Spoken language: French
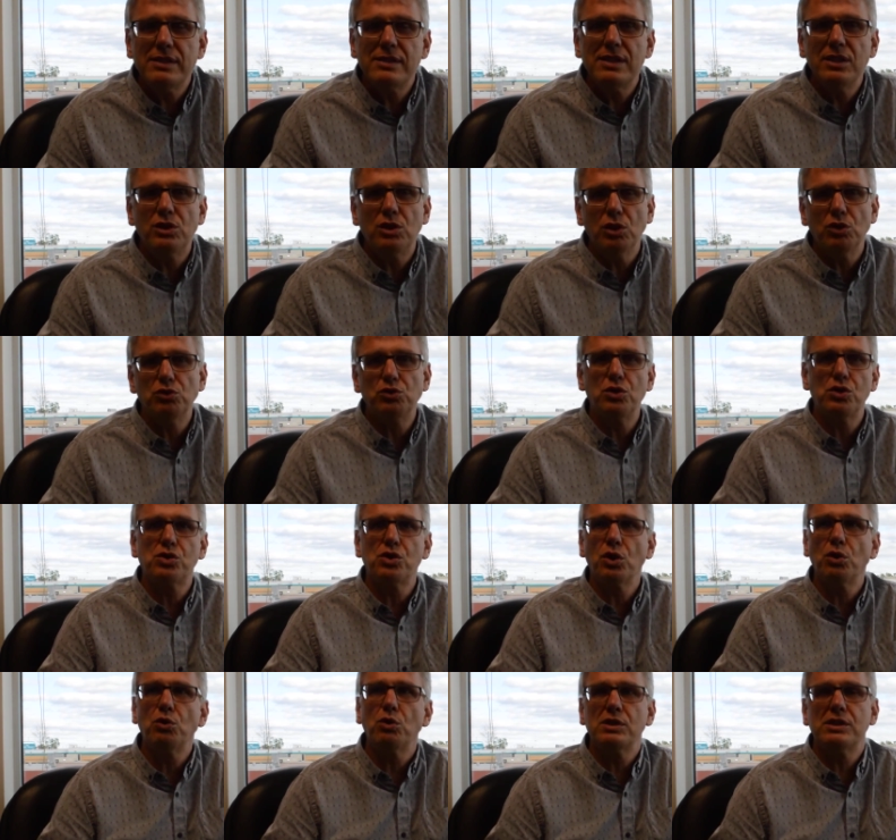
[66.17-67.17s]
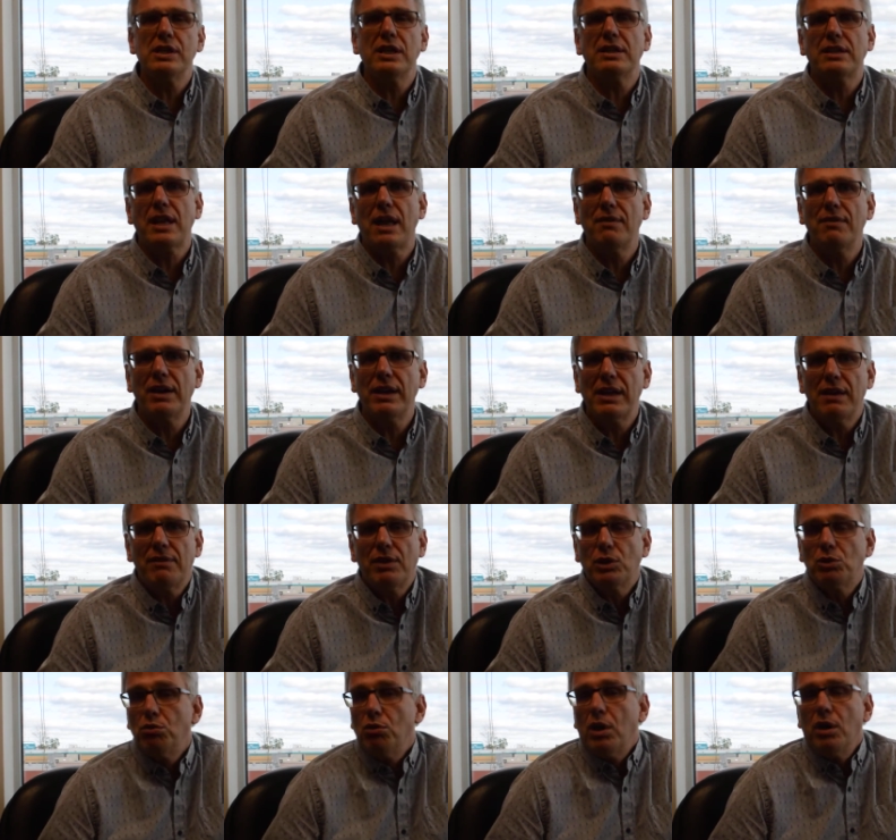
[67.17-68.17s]
si tu as juste un courtier qui travaille
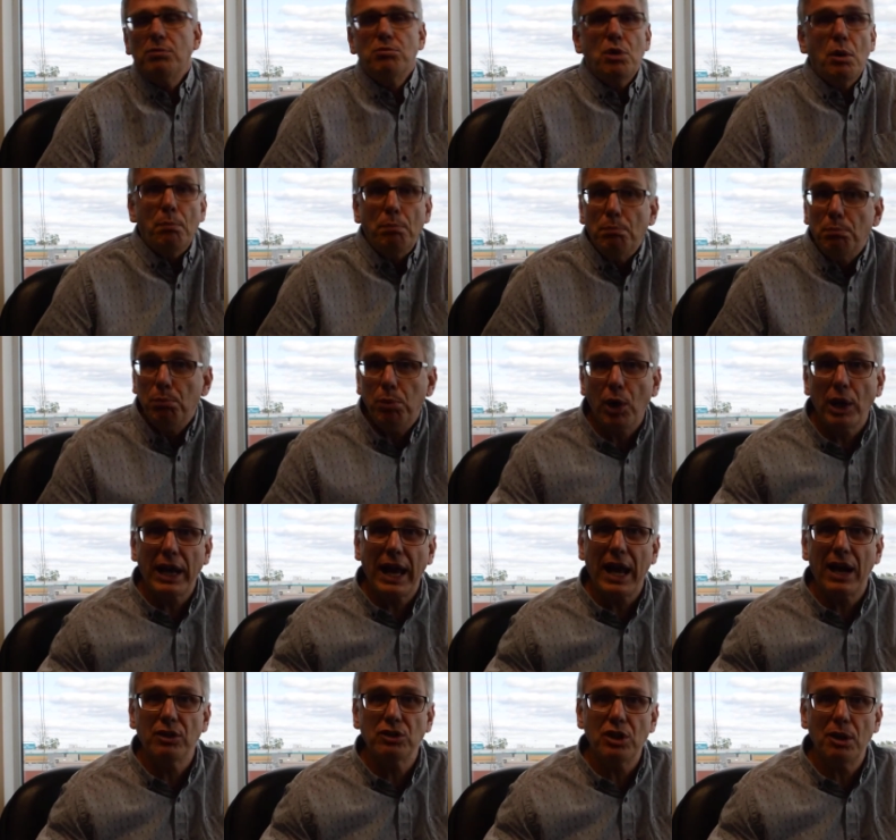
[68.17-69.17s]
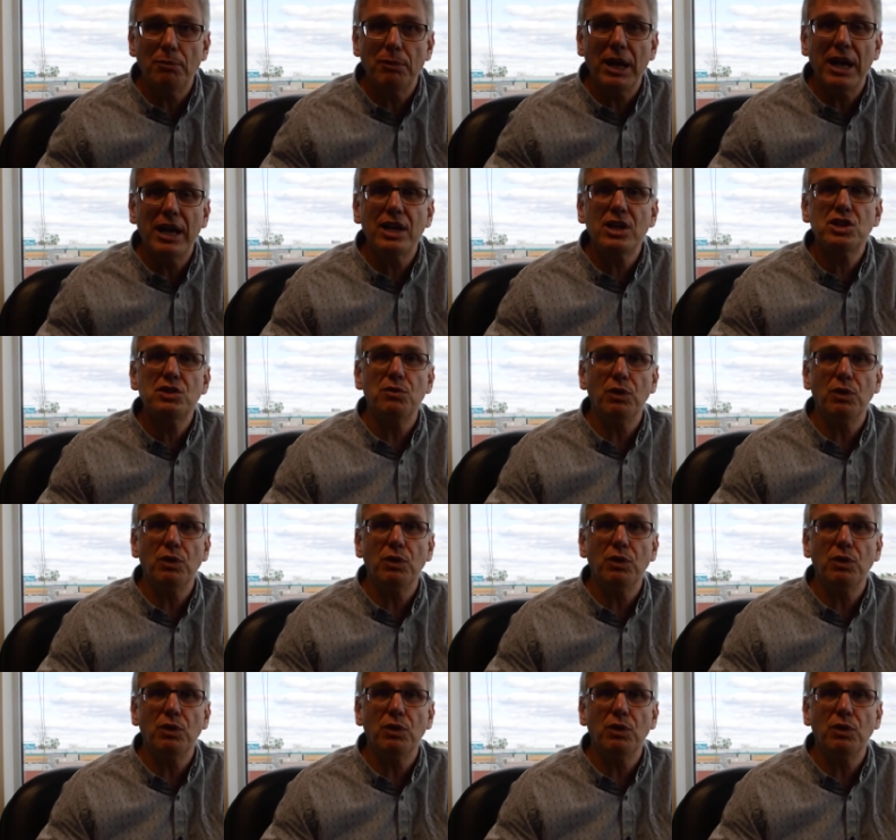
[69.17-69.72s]
avec toi, il n'y a pas grand dommage.